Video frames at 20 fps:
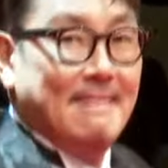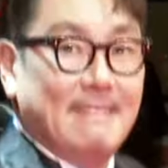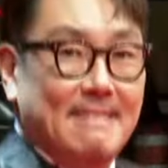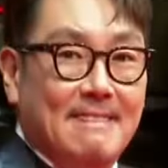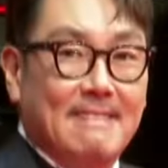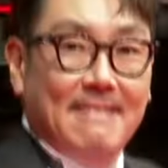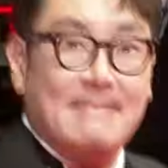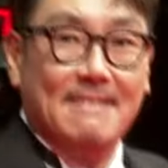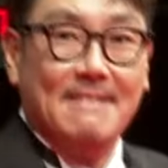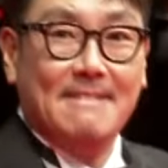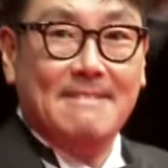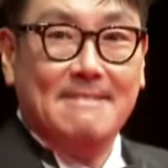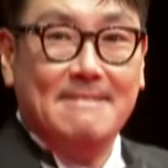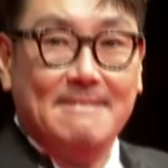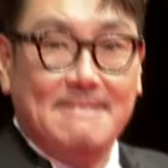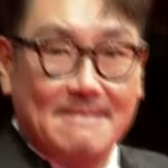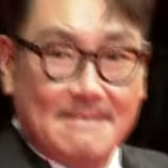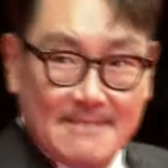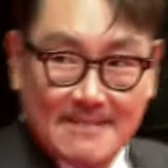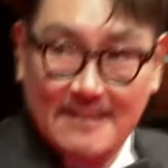찾습니다.
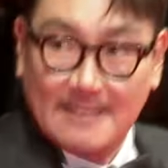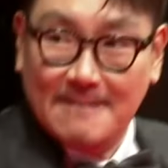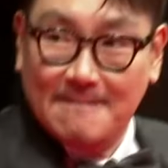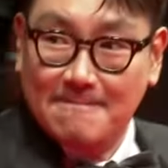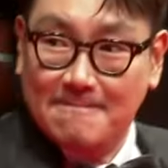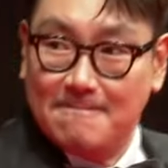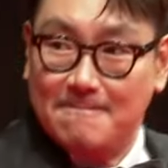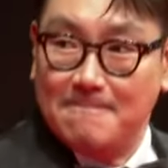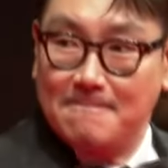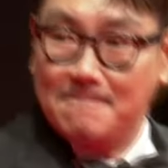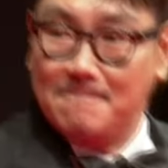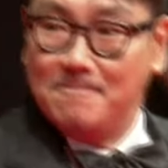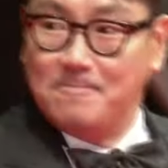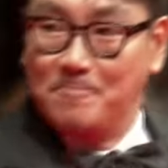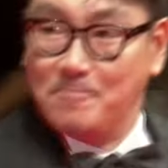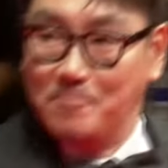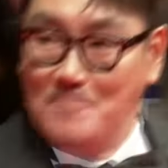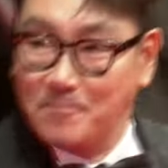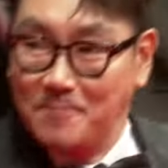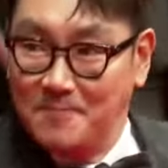또
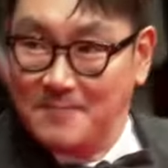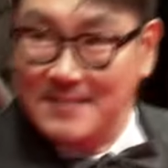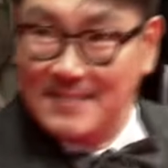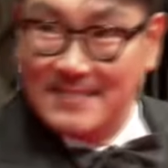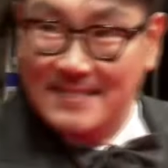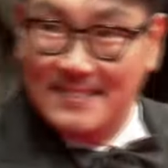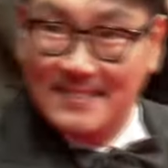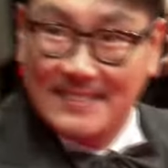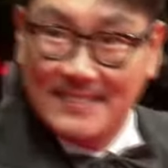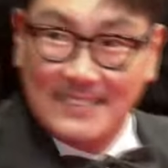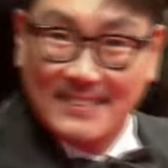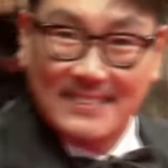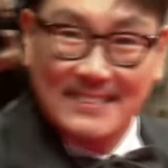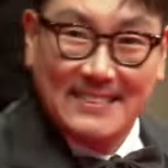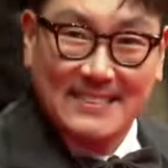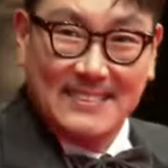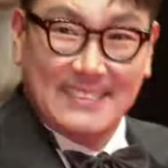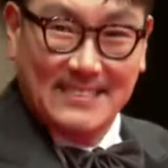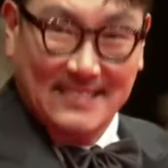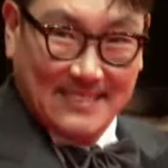강동원과
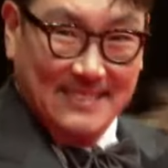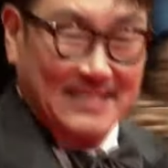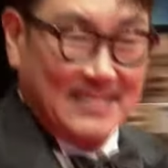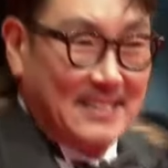황정민,